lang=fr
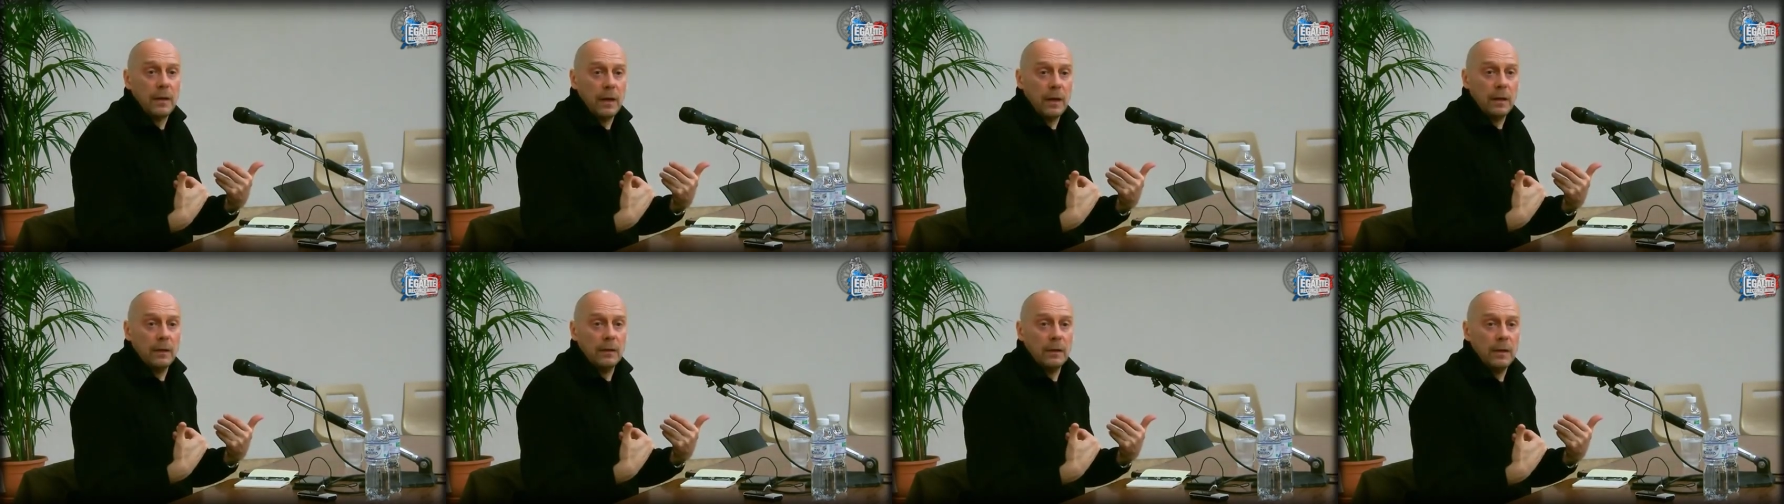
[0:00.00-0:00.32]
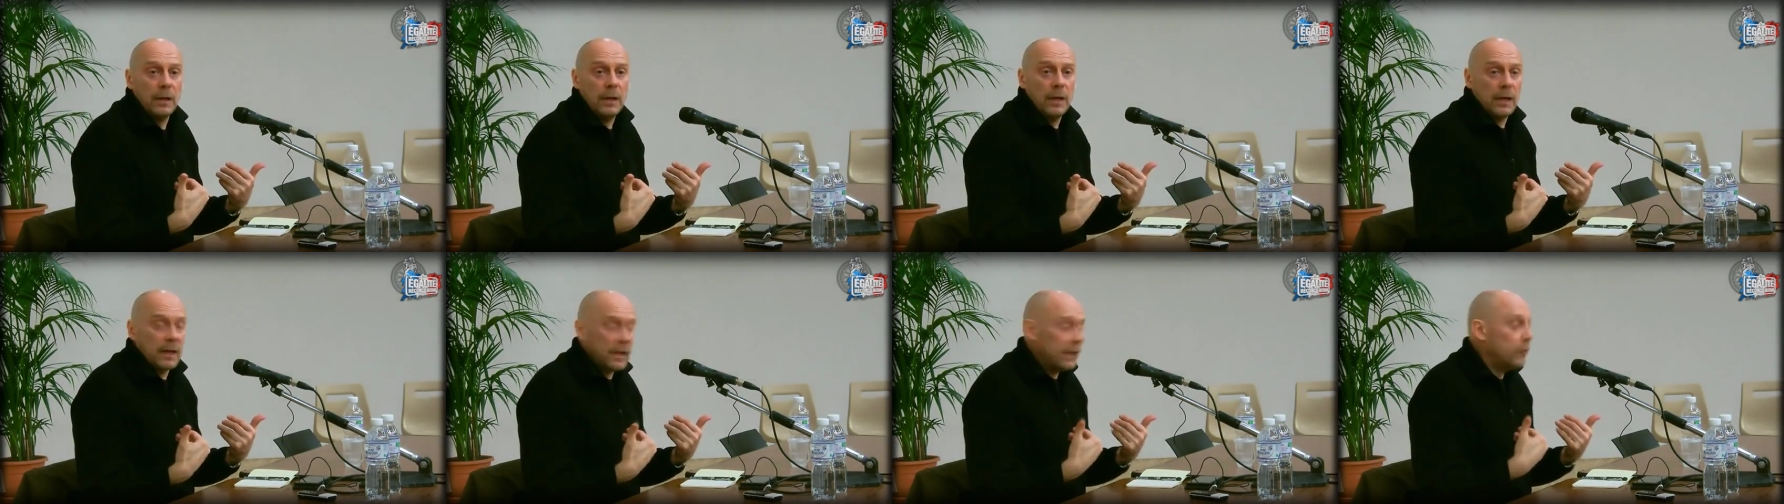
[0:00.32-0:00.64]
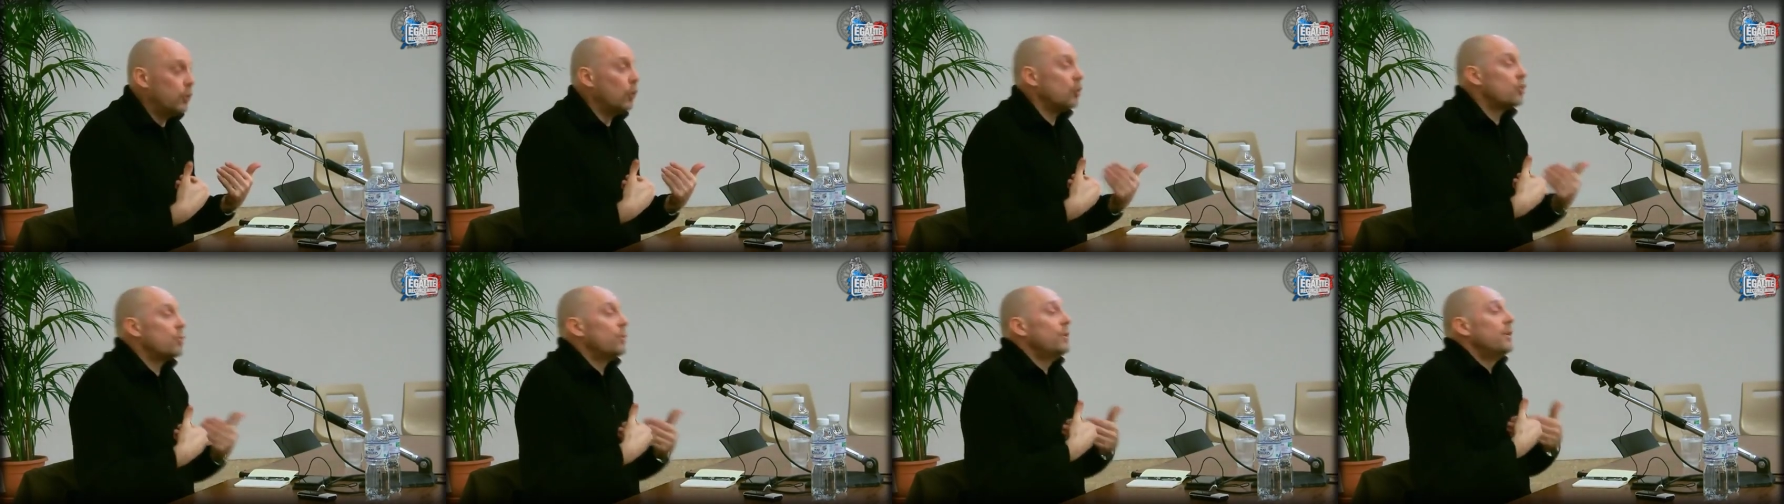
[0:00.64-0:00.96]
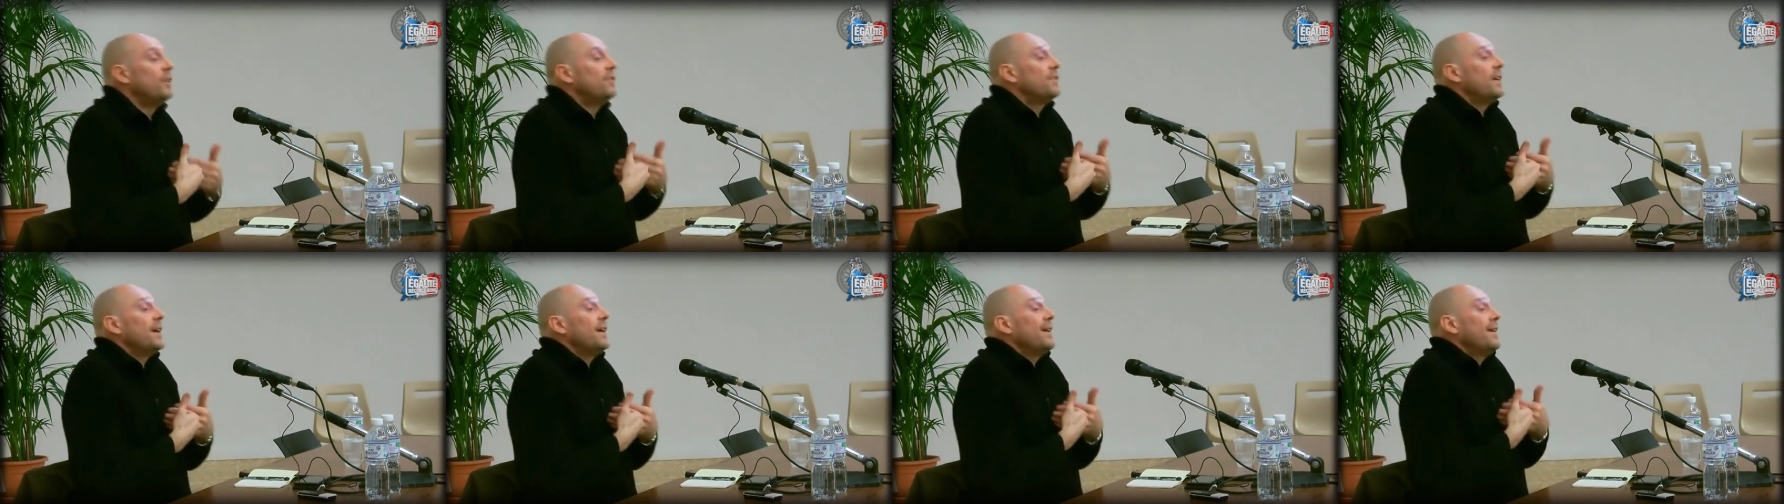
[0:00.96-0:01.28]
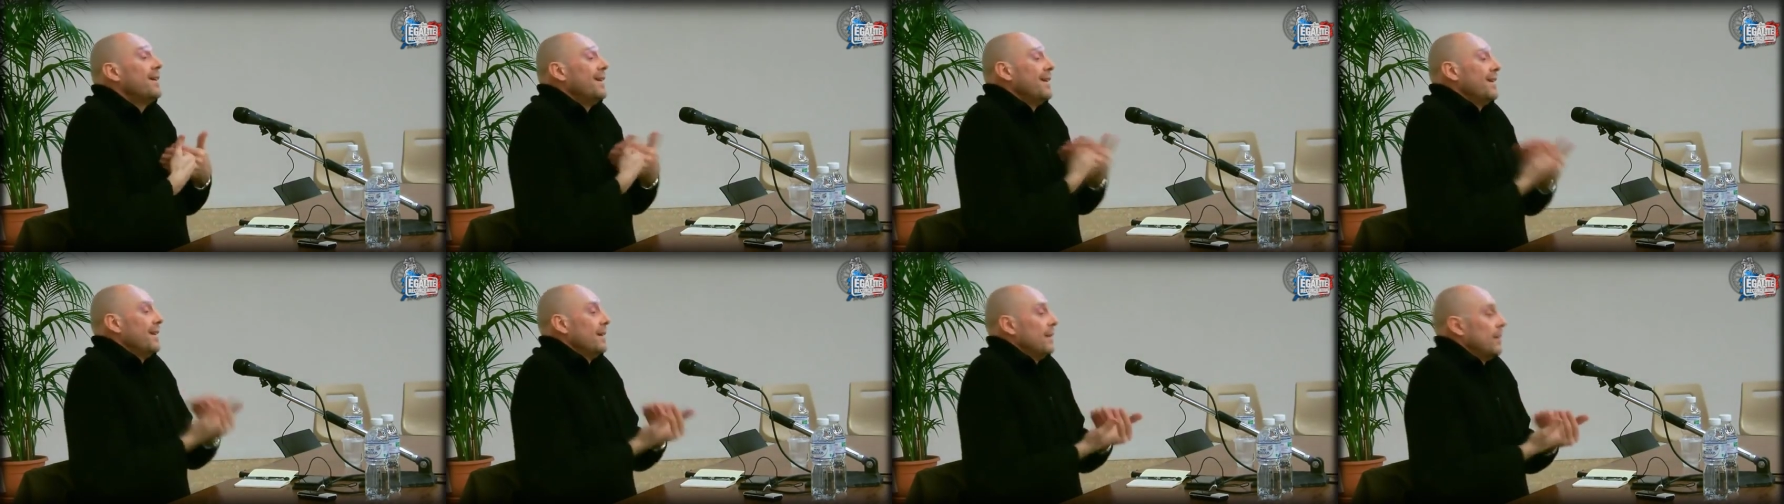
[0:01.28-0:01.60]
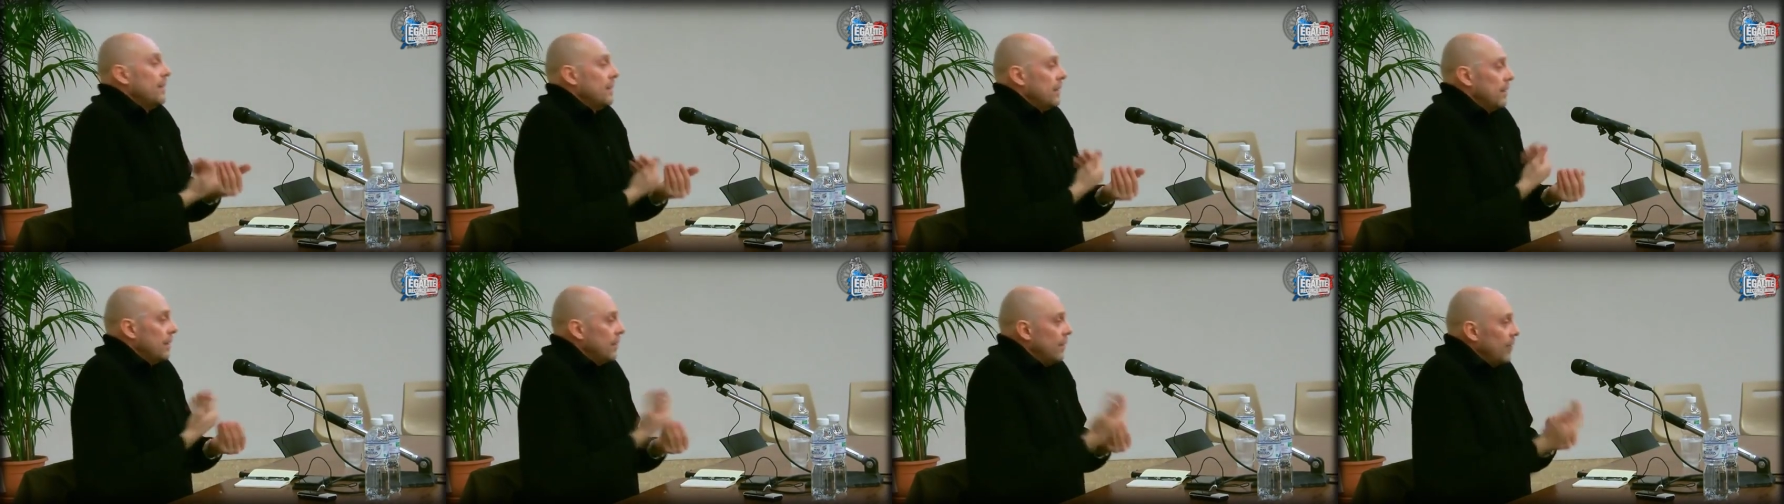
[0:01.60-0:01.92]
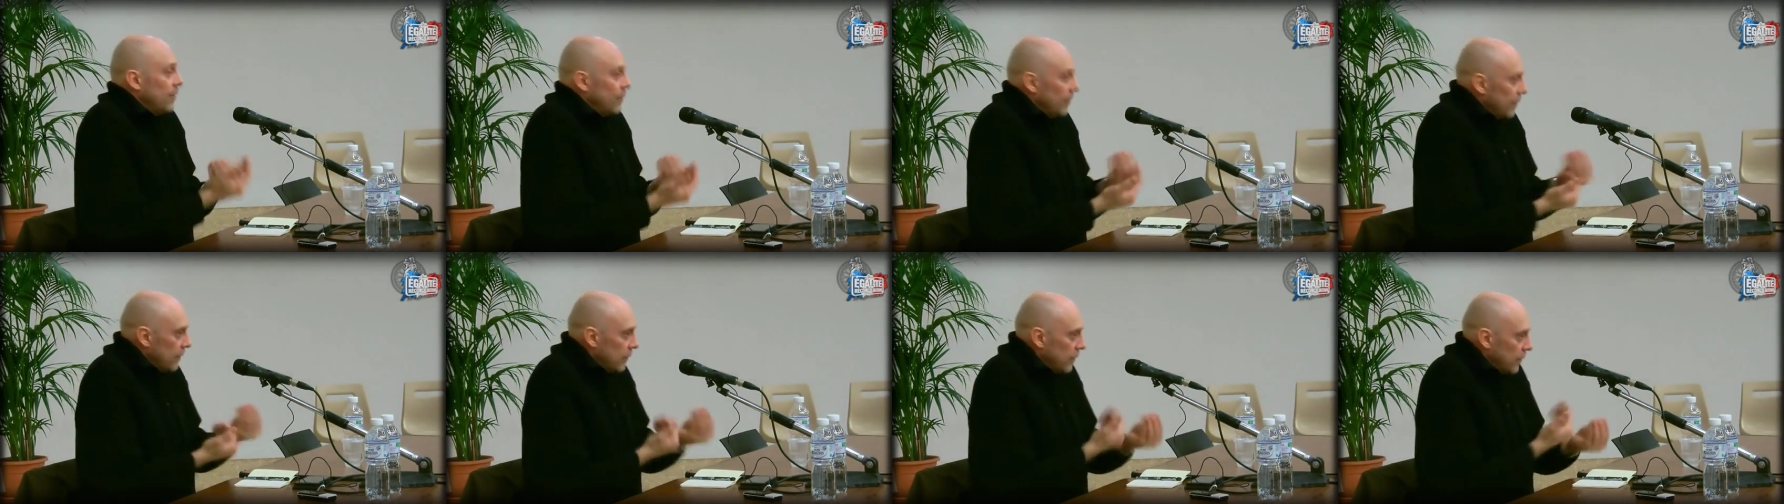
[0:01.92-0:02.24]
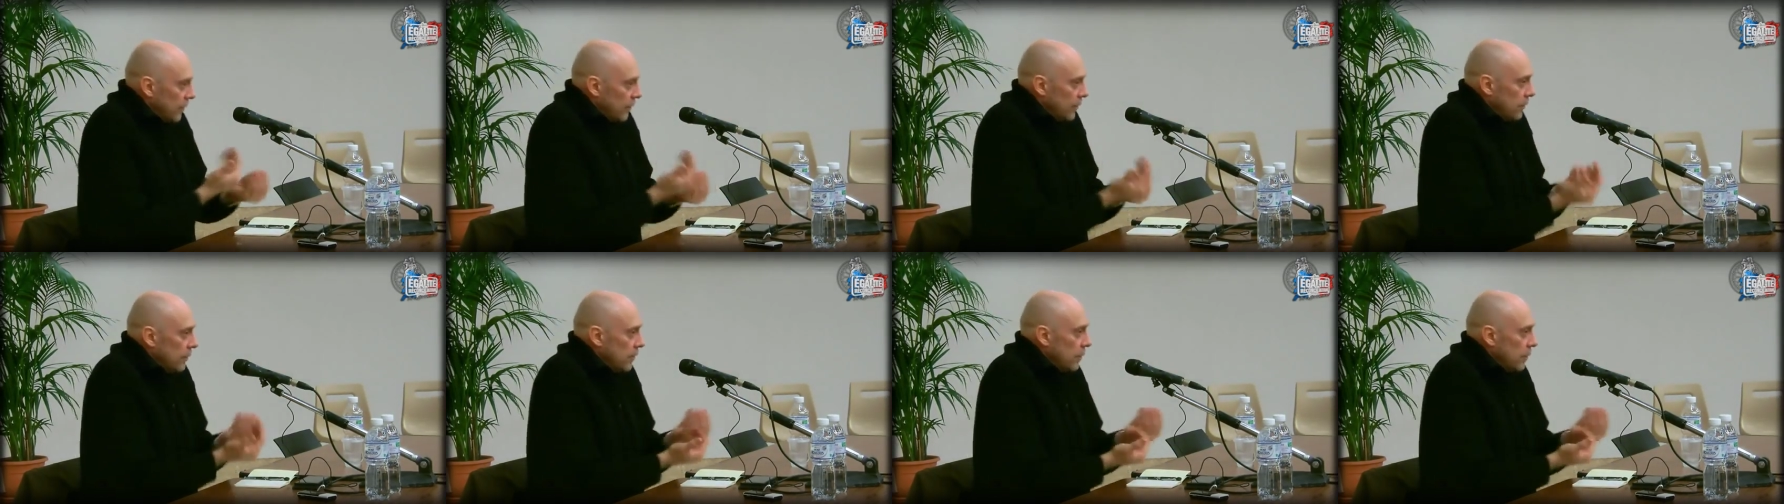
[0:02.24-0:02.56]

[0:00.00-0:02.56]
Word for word: Hein. et donc je me disais, euh,